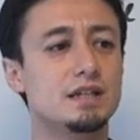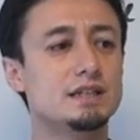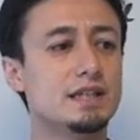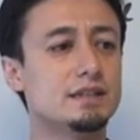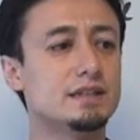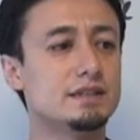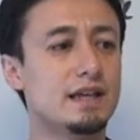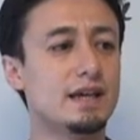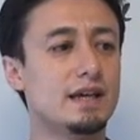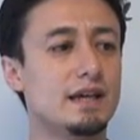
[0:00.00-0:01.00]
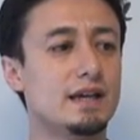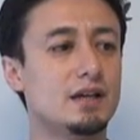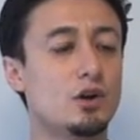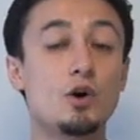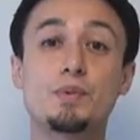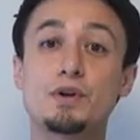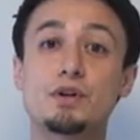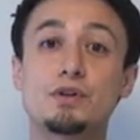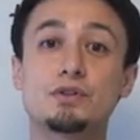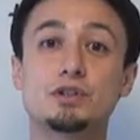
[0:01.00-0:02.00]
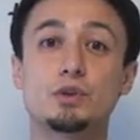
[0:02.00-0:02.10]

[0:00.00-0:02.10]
以前ですね、え Cooper